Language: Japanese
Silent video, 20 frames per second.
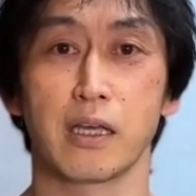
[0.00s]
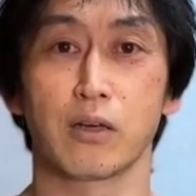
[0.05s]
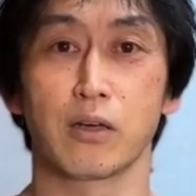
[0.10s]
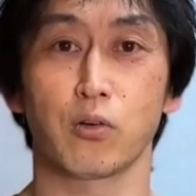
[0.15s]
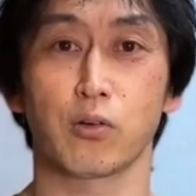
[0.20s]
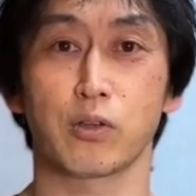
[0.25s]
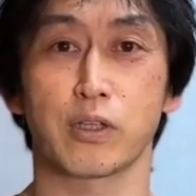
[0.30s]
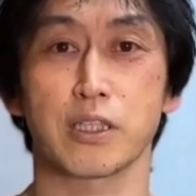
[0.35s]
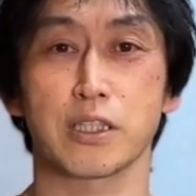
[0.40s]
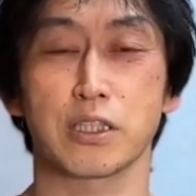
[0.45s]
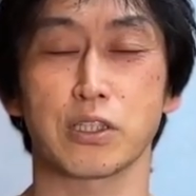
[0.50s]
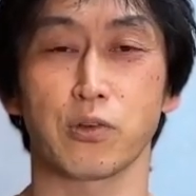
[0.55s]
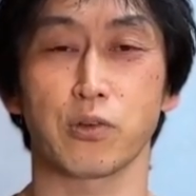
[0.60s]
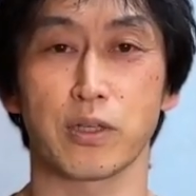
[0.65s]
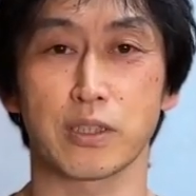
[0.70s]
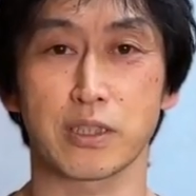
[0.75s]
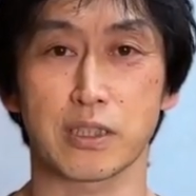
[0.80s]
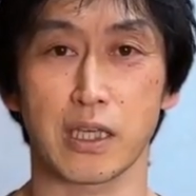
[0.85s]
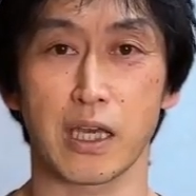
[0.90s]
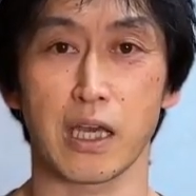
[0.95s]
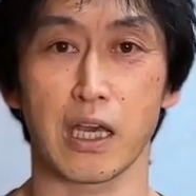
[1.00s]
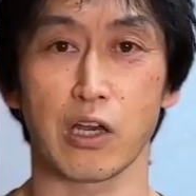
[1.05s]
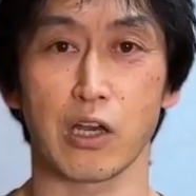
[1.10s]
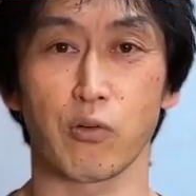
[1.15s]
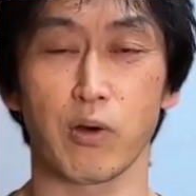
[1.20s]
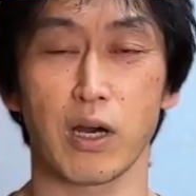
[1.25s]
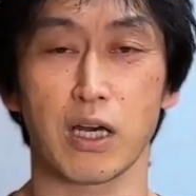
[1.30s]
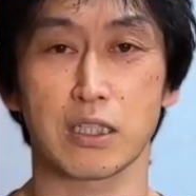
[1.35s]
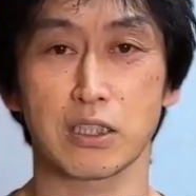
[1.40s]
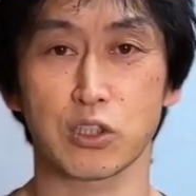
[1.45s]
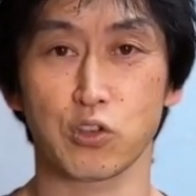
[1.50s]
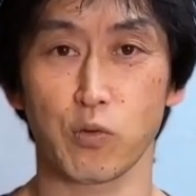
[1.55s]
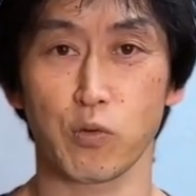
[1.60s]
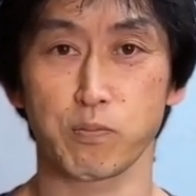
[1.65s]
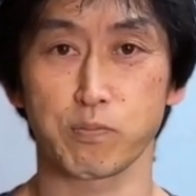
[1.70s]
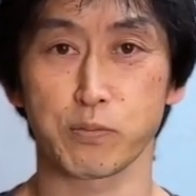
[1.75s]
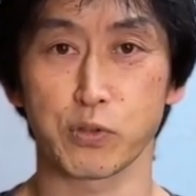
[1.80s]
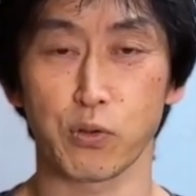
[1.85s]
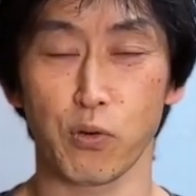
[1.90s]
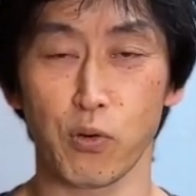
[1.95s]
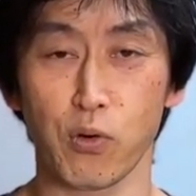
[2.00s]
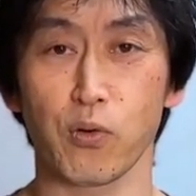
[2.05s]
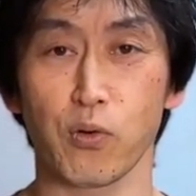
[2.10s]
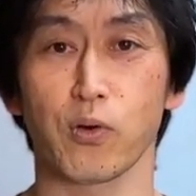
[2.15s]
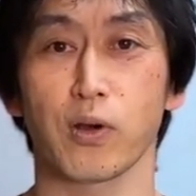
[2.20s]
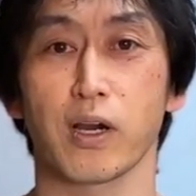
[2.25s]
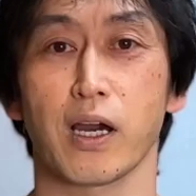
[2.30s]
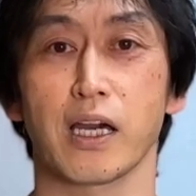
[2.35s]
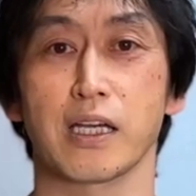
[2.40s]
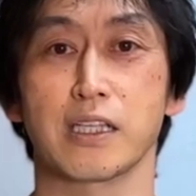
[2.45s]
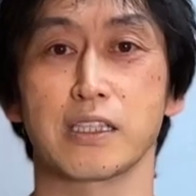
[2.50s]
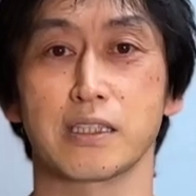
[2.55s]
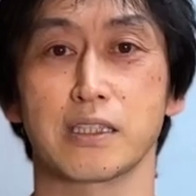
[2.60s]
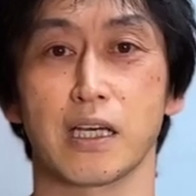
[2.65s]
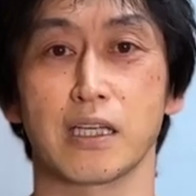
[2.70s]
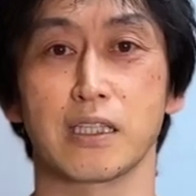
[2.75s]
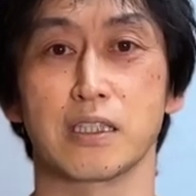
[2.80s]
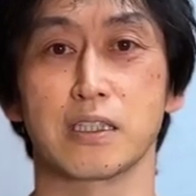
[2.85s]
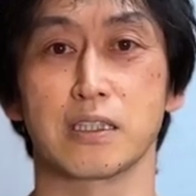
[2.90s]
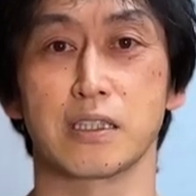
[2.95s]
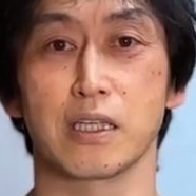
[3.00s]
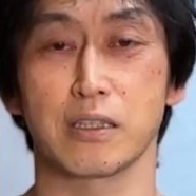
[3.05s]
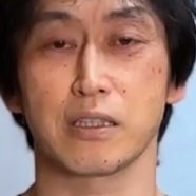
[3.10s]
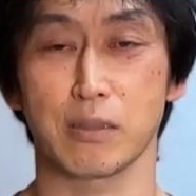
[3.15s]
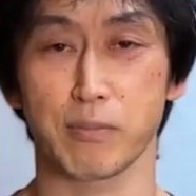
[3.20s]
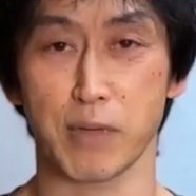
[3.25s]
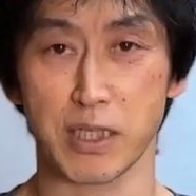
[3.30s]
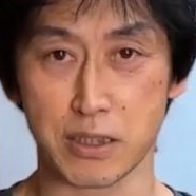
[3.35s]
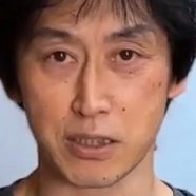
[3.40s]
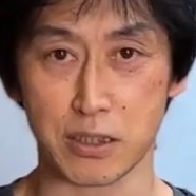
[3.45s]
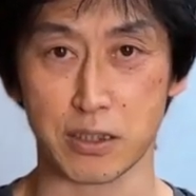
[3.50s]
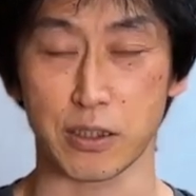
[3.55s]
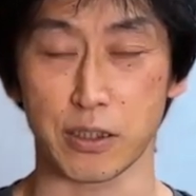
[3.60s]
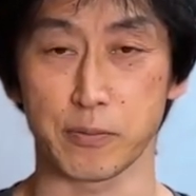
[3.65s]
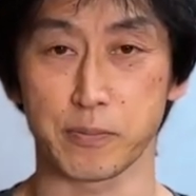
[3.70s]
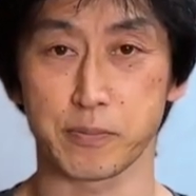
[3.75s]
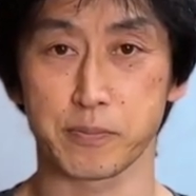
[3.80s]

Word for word: こけしの絵付けワークショップを開催してきます